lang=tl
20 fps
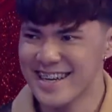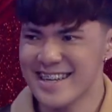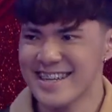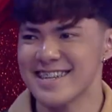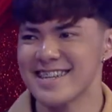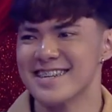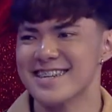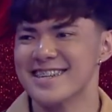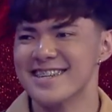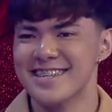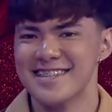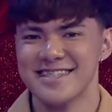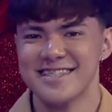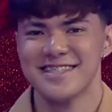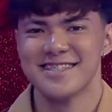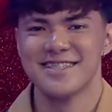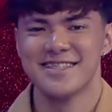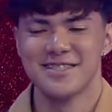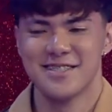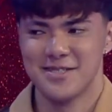eh. Oo.
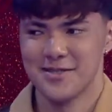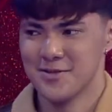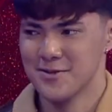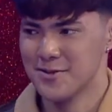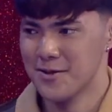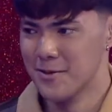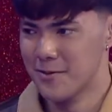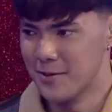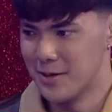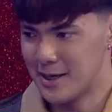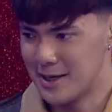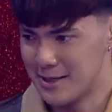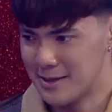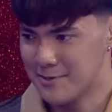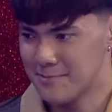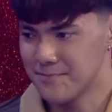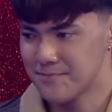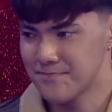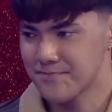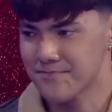Oo. Oh. Trevor.
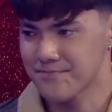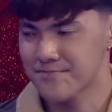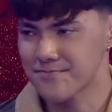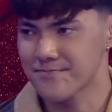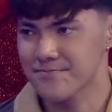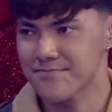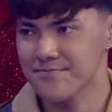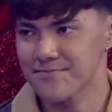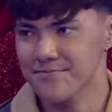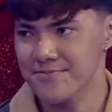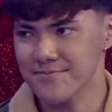Ituring mong bangs yung